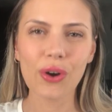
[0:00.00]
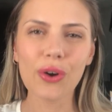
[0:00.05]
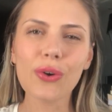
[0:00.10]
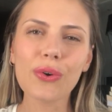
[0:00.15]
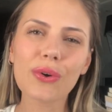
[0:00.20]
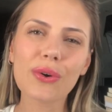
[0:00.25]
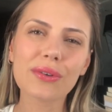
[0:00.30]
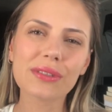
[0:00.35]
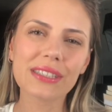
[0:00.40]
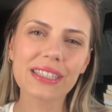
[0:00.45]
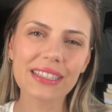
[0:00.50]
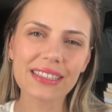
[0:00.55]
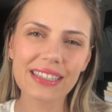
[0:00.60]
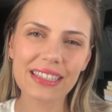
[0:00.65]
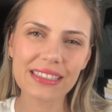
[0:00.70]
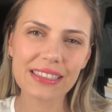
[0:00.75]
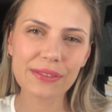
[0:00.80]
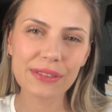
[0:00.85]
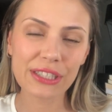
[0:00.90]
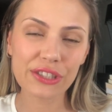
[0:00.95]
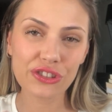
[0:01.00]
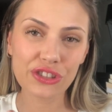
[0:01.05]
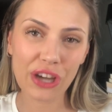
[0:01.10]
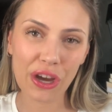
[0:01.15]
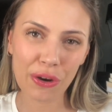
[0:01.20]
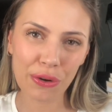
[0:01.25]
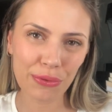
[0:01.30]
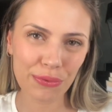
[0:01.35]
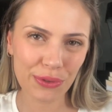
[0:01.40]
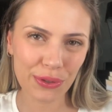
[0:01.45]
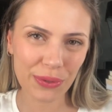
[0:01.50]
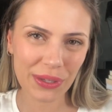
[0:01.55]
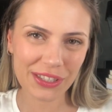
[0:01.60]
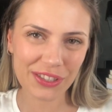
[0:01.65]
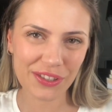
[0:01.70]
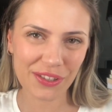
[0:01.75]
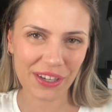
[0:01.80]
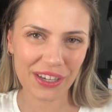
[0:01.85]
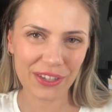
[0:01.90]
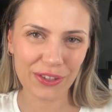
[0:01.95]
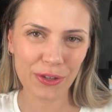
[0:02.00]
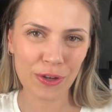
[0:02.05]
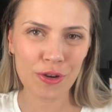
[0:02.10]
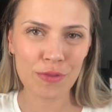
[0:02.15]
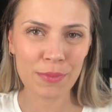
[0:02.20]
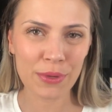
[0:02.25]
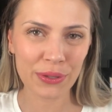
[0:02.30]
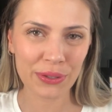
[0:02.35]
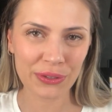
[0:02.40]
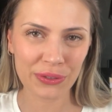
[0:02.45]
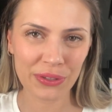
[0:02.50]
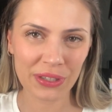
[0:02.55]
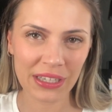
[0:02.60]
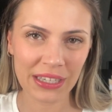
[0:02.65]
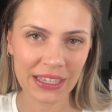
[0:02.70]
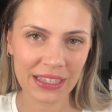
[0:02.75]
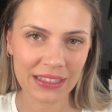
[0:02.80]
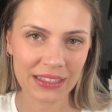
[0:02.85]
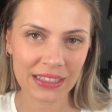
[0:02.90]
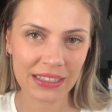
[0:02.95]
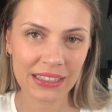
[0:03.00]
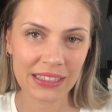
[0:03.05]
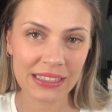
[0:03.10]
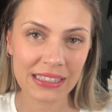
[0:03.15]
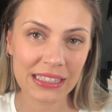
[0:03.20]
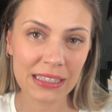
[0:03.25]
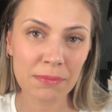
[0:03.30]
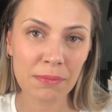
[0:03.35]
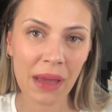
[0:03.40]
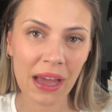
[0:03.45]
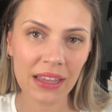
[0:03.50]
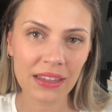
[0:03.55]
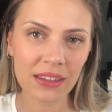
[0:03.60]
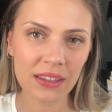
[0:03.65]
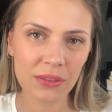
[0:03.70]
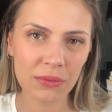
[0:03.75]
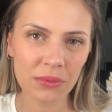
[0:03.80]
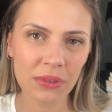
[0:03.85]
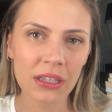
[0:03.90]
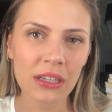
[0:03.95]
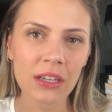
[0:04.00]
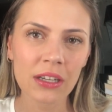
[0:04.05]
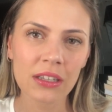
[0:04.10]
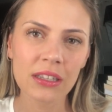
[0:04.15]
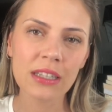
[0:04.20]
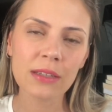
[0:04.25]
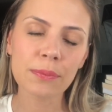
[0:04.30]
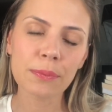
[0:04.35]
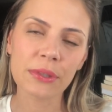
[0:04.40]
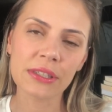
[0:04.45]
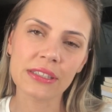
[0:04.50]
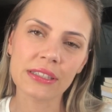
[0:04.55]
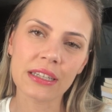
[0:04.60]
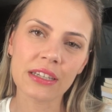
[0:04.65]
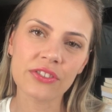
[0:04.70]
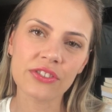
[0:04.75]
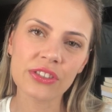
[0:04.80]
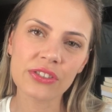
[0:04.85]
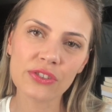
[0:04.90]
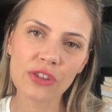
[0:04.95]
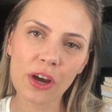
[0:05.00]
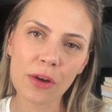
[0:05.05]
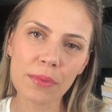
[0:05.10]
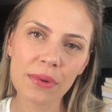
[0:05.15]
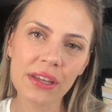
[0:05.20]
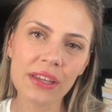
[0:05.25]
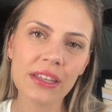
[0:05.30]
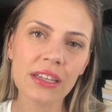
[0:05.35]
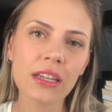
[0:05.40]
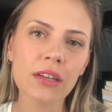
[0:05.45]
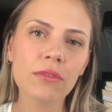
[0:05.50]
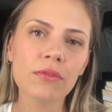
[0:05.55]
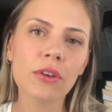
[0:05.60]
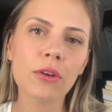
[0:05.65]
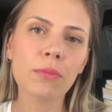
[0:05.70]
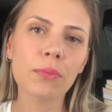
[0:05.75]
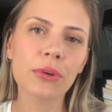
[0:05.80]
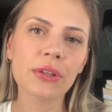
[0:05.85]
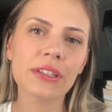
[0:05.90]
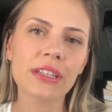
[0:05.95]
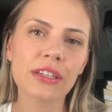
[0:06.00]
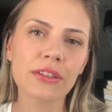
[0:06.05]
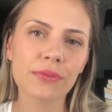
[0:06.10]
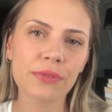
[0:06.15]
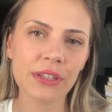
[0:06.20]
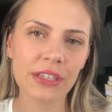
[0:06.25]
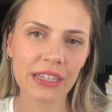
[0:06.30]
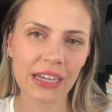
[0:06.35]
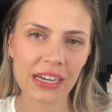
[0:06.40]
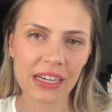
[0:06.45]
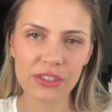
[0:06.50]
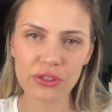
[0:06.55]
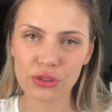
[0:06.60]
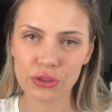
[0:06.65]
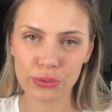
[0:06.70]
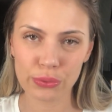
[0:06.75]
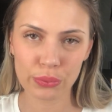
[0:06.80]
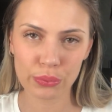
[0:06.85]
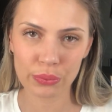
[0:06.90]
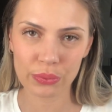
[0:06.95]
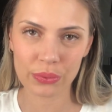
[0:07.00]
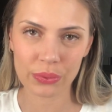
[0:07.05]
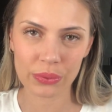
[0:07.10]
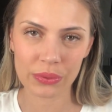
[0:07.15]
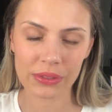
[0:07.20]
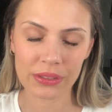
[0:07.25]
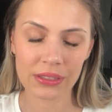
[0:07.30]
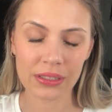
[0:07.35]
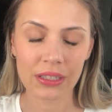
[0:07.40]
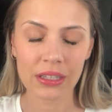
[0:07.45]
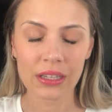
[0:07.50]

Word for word: Ou com certeza você já ouviu a história do Romeu e Julieta, que se matam depois que eles descobrem que não vão poder ficar juntos.